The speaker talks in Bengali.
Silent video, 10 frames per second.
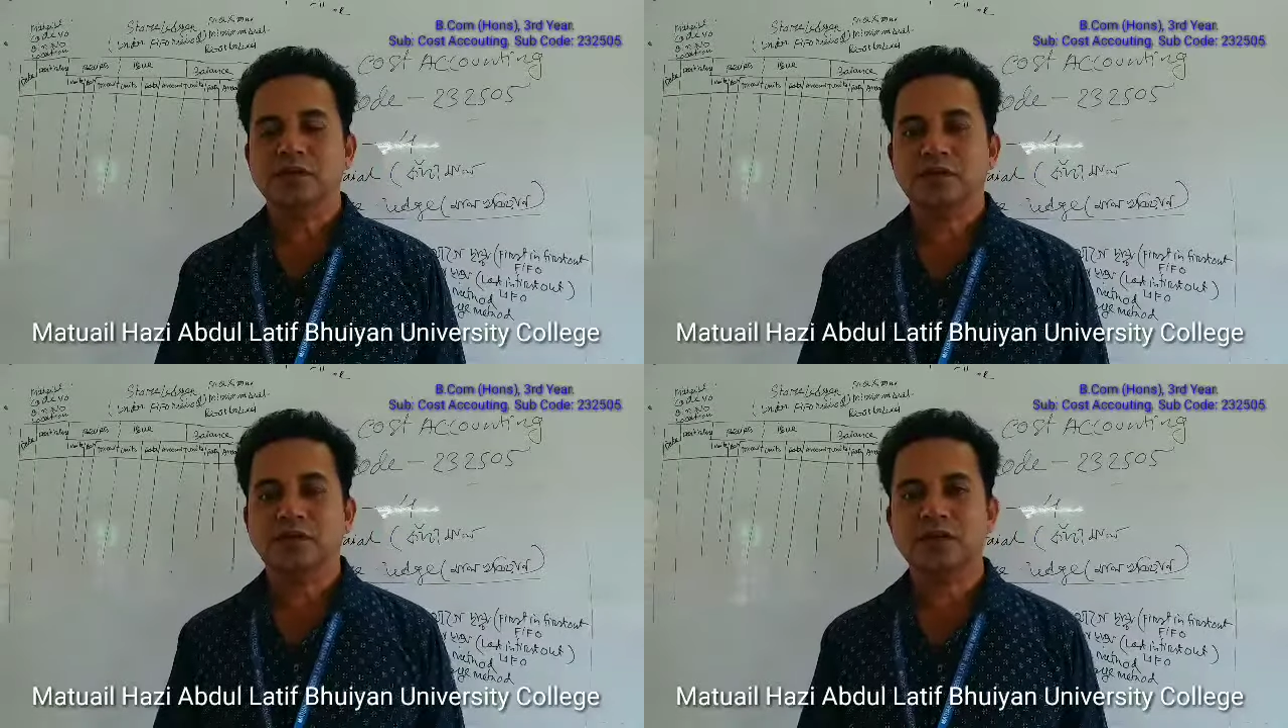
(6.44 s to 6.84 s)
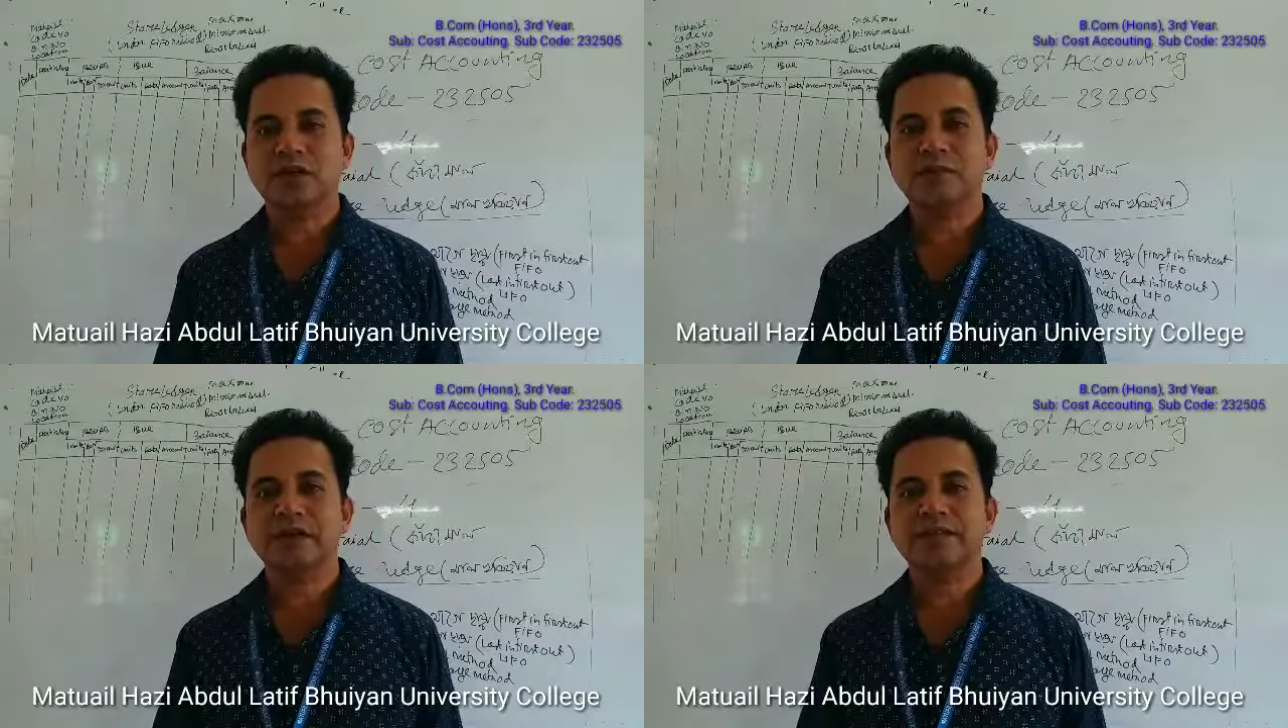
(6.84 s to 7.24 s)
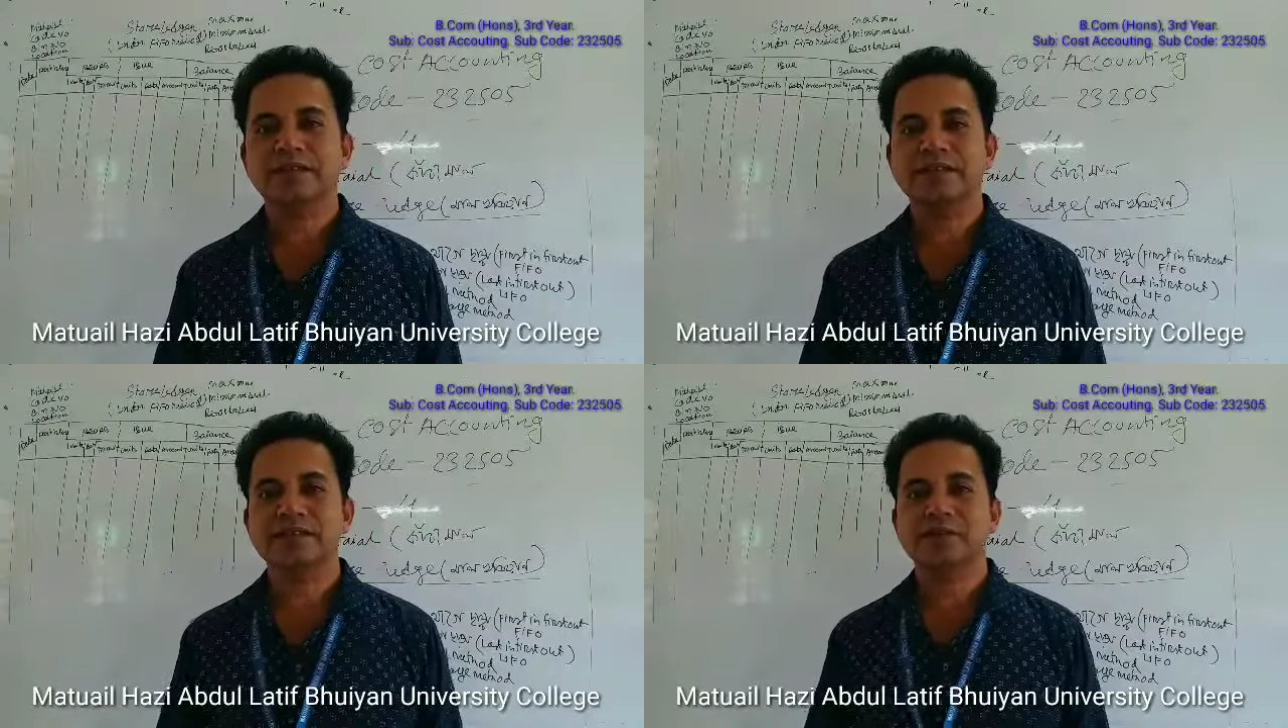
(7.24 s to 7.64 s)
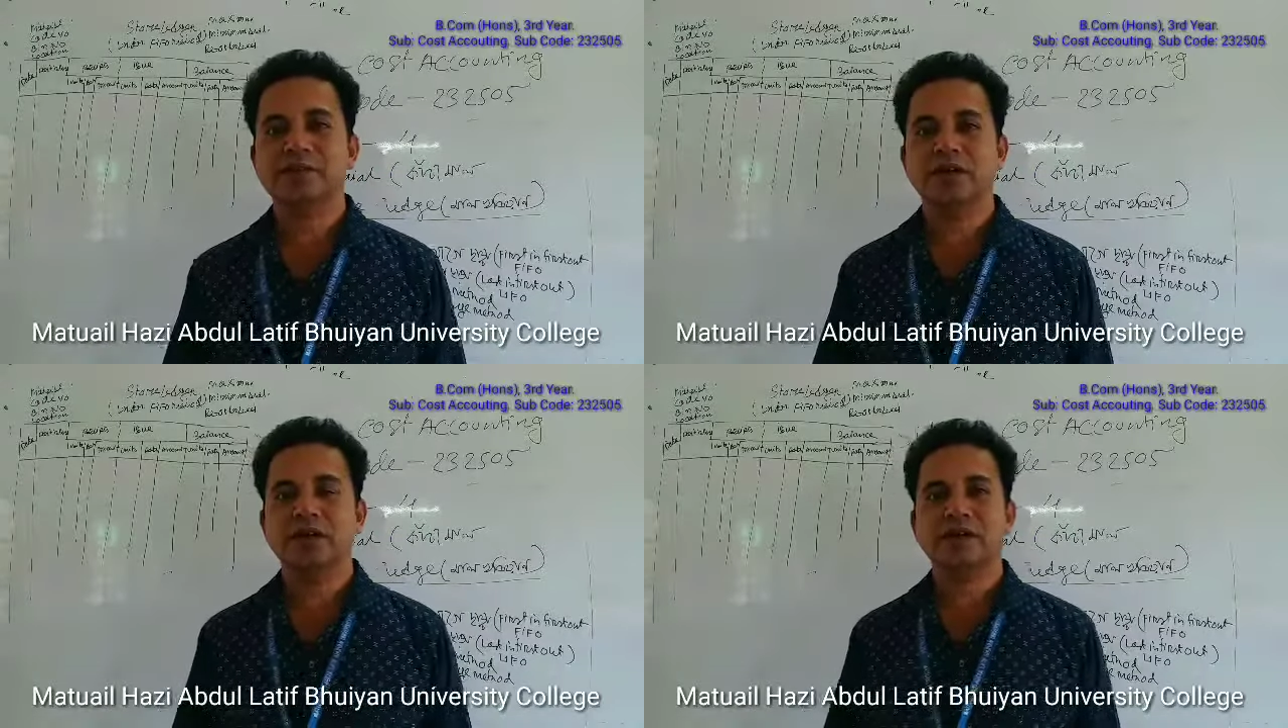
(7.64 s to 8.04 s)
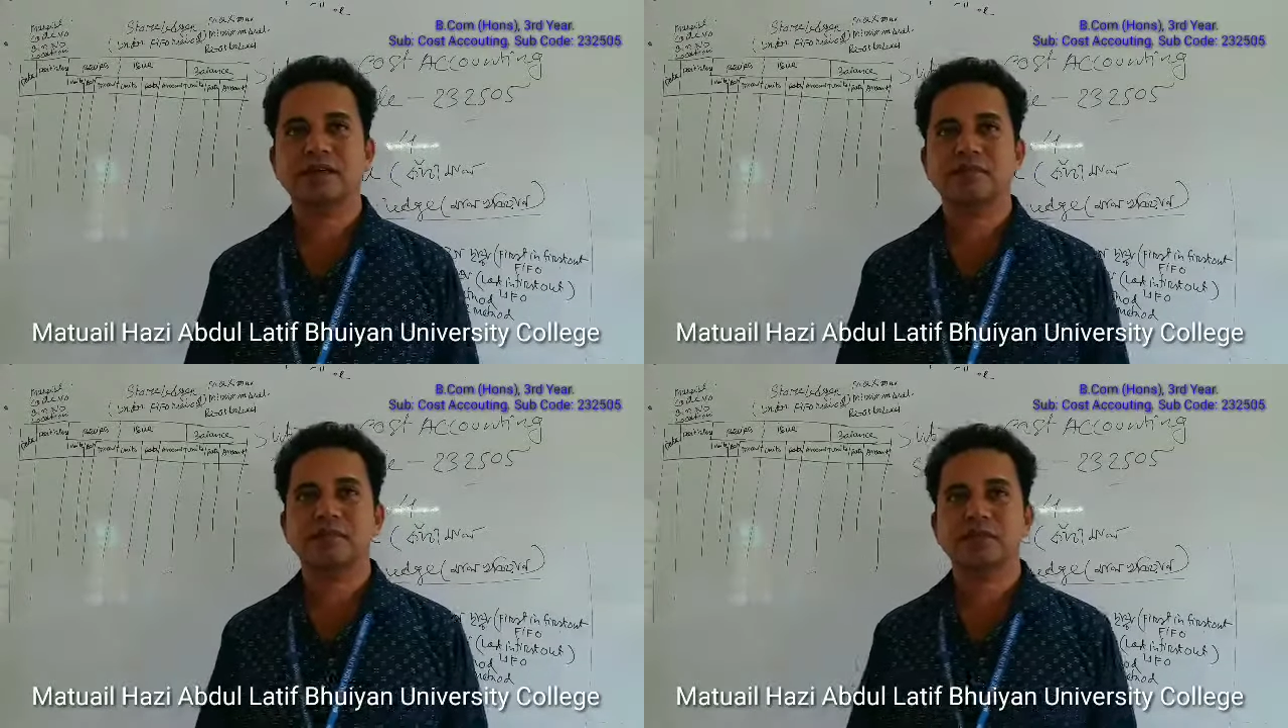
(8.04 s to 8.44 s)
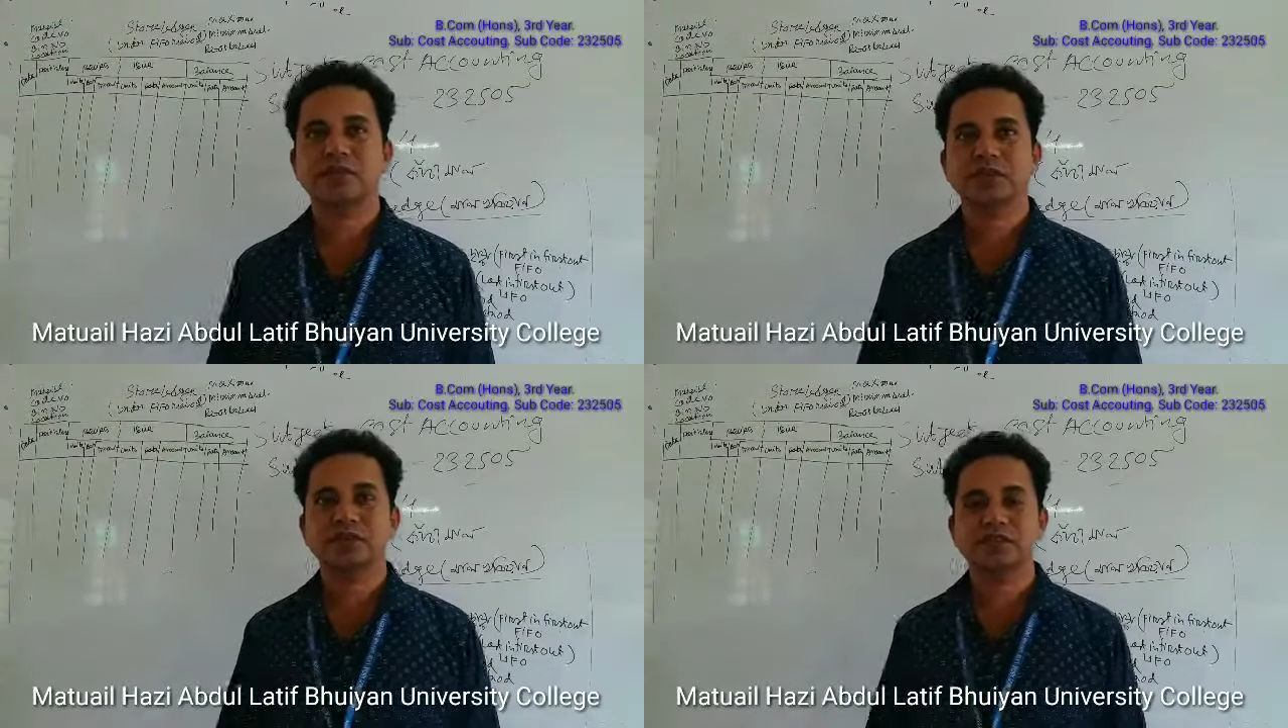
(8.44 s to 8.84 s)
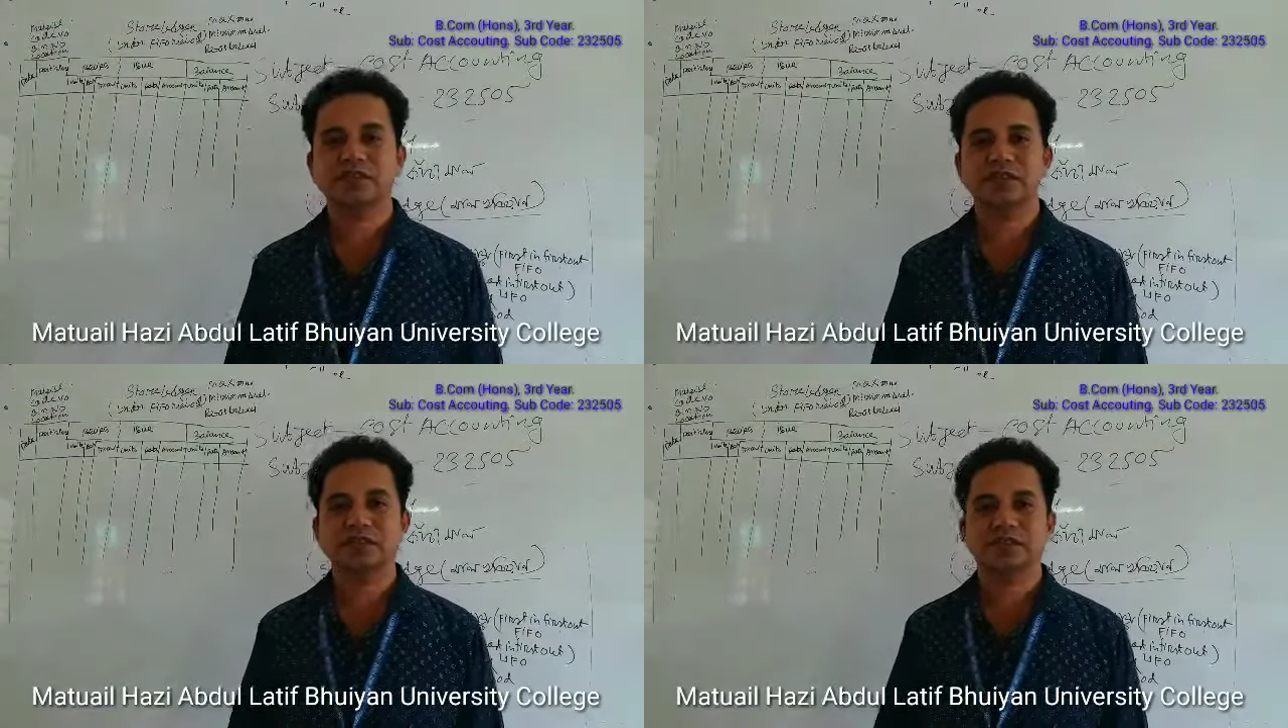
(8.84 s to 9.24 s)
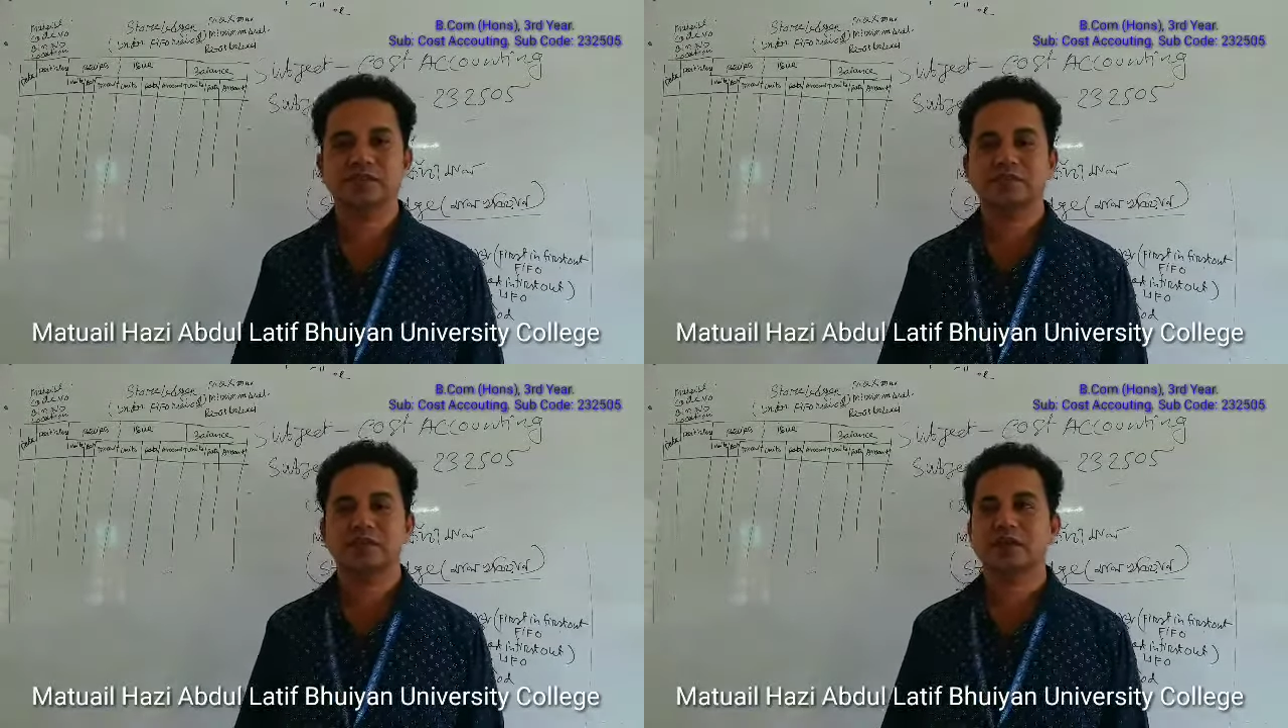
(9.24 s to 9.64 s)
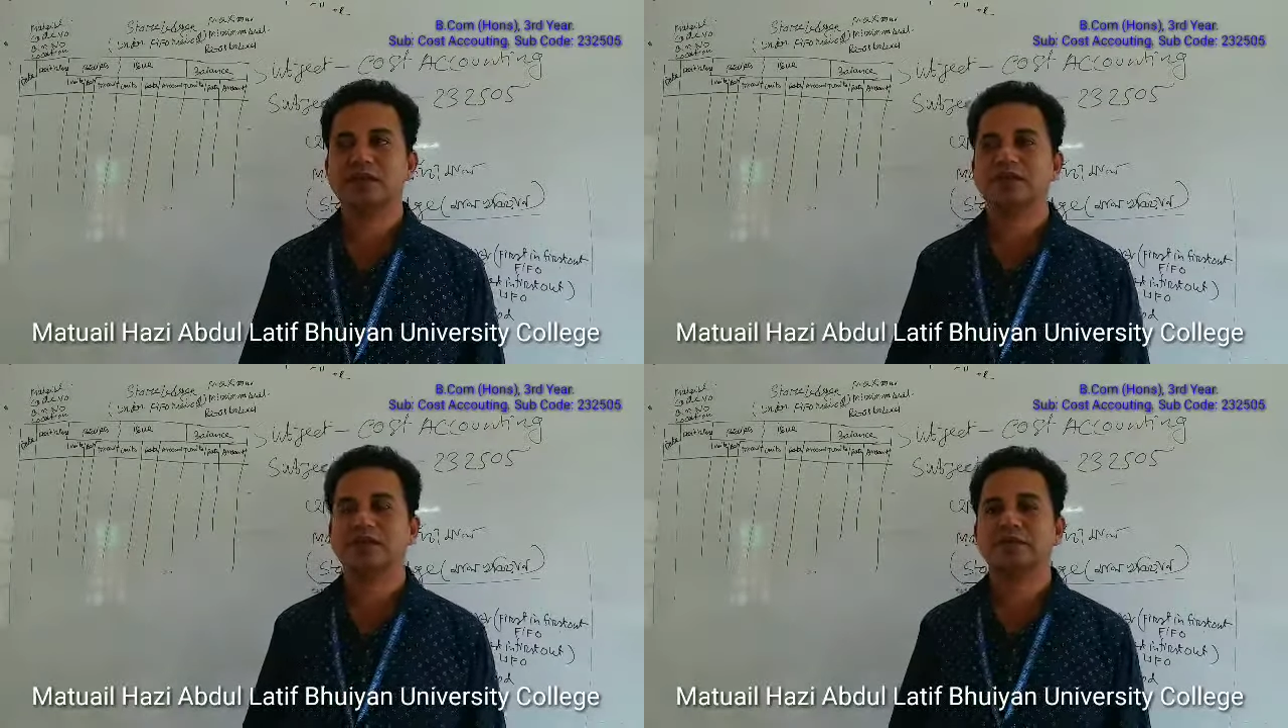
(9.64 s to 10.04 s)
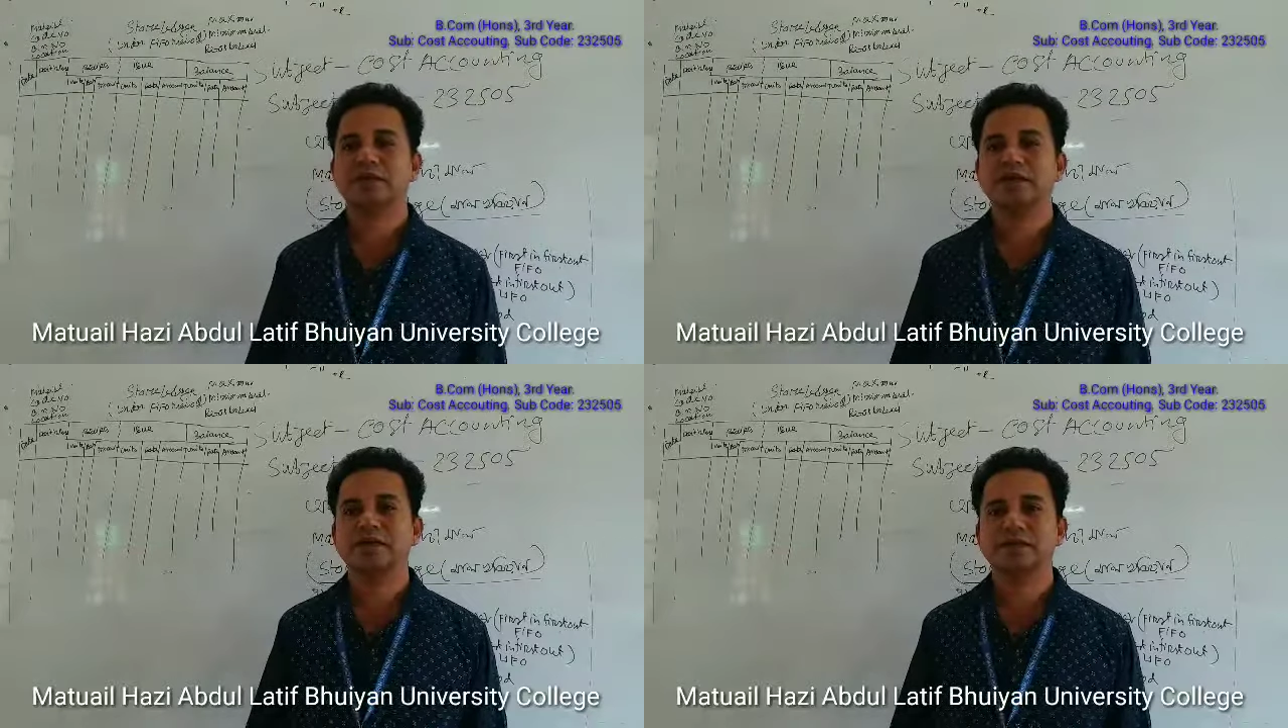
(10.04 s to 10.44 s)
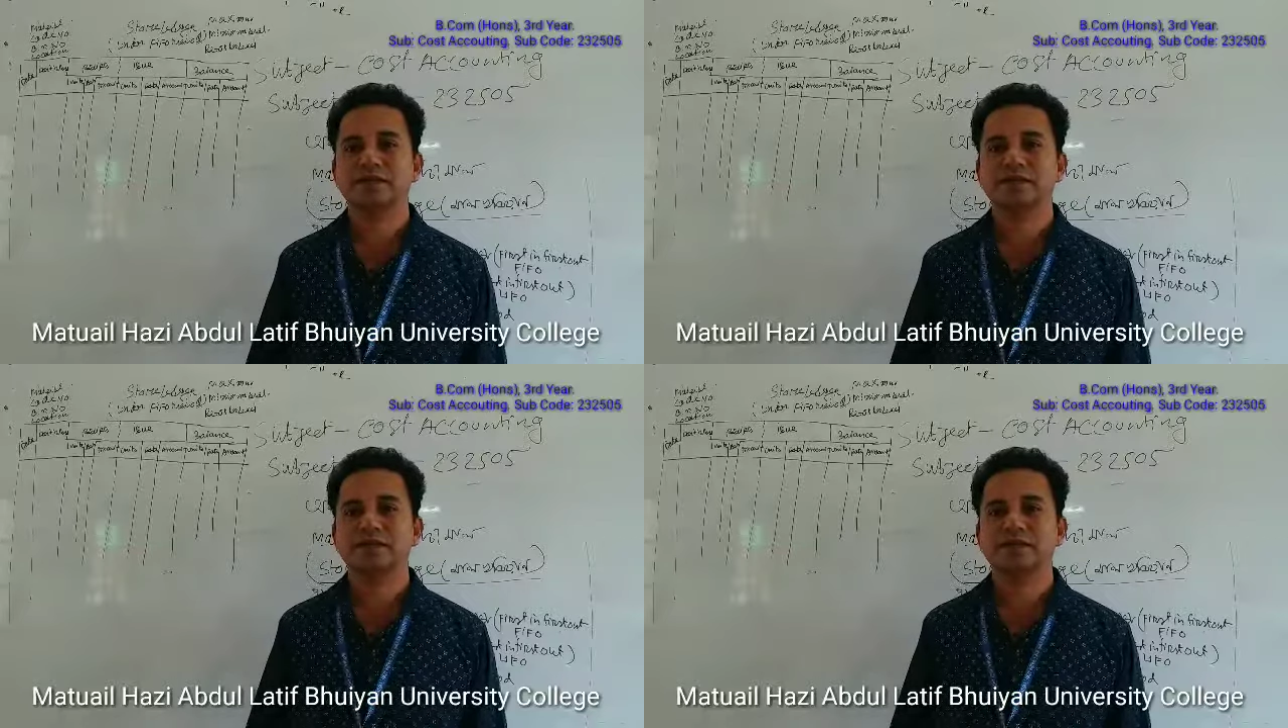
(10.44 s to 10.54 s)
করোনা ভাইরাসের এই ভয়াল বিধ্বংসী ভয়াল থাবায়